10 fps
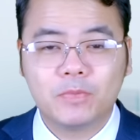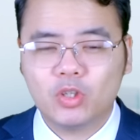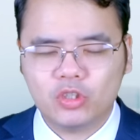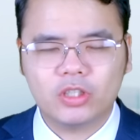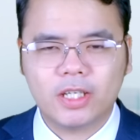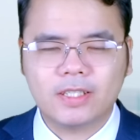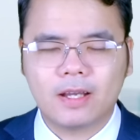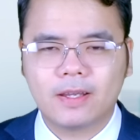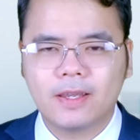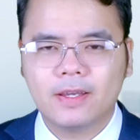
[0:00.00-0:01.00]
Nó cho thấy
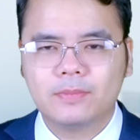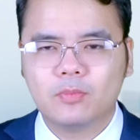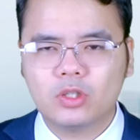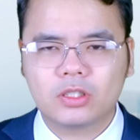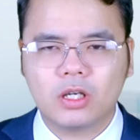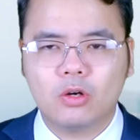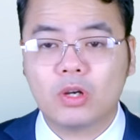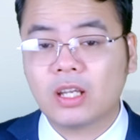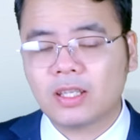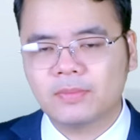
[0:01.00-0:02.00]
rằng Moscow
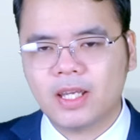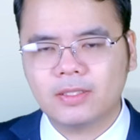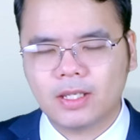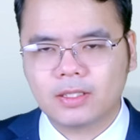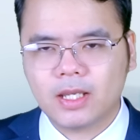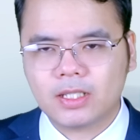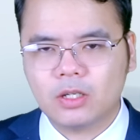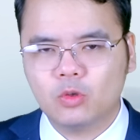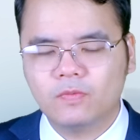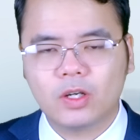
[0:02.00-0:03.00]
đang giám sát chặt chẽ
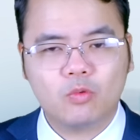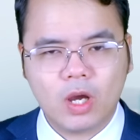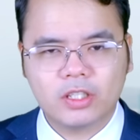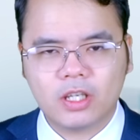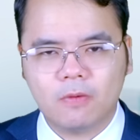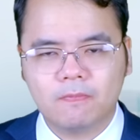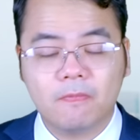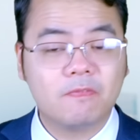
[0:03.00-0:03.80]
các khu vực quan trọng